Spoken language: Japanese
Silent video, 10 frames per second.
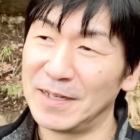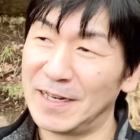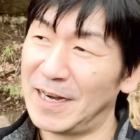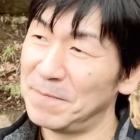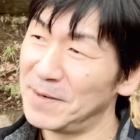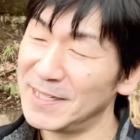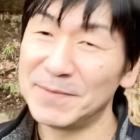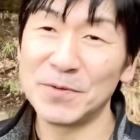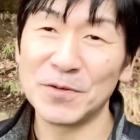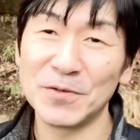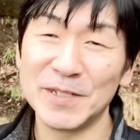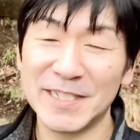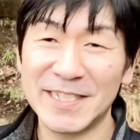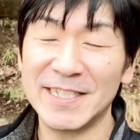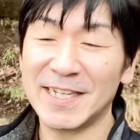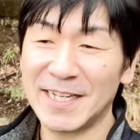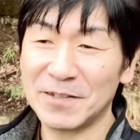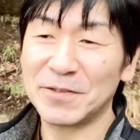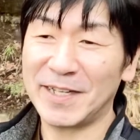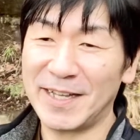あんまり僕自信がな
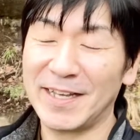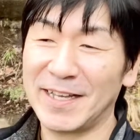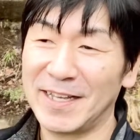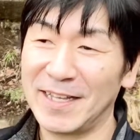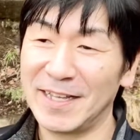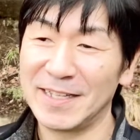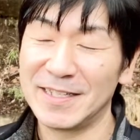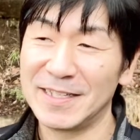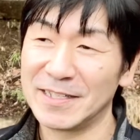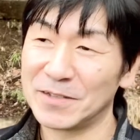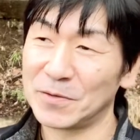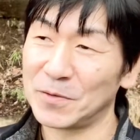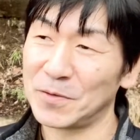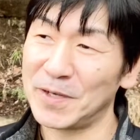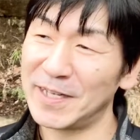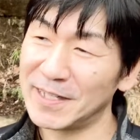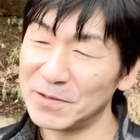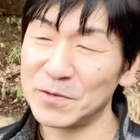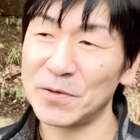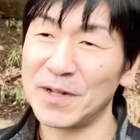くてね、その下手
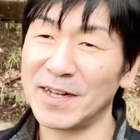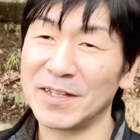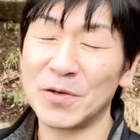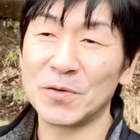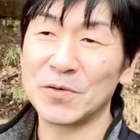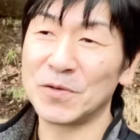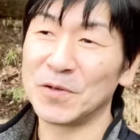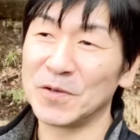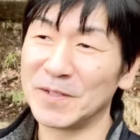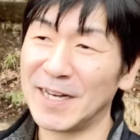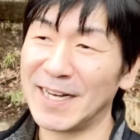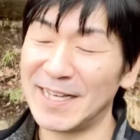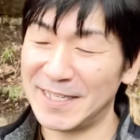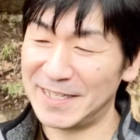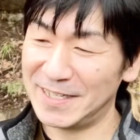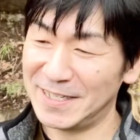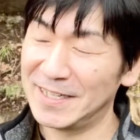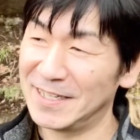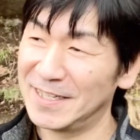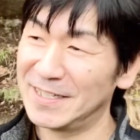くそな曲を長い
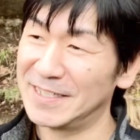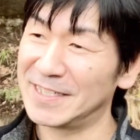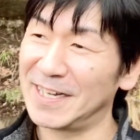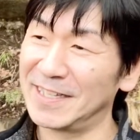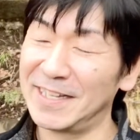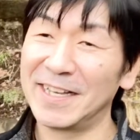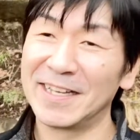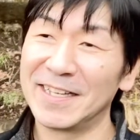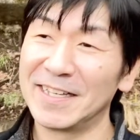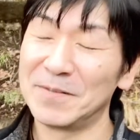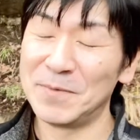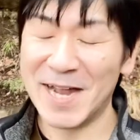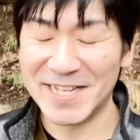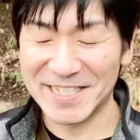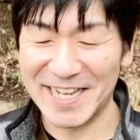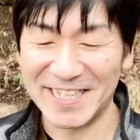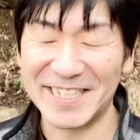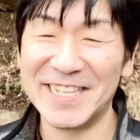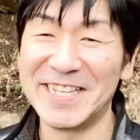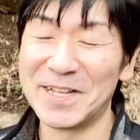時間ね、皆さんに
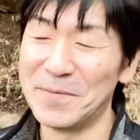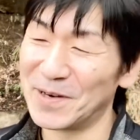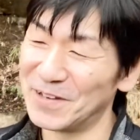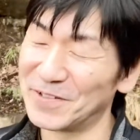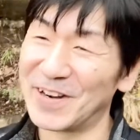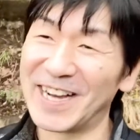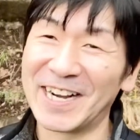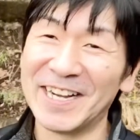聴いてもらうのなんか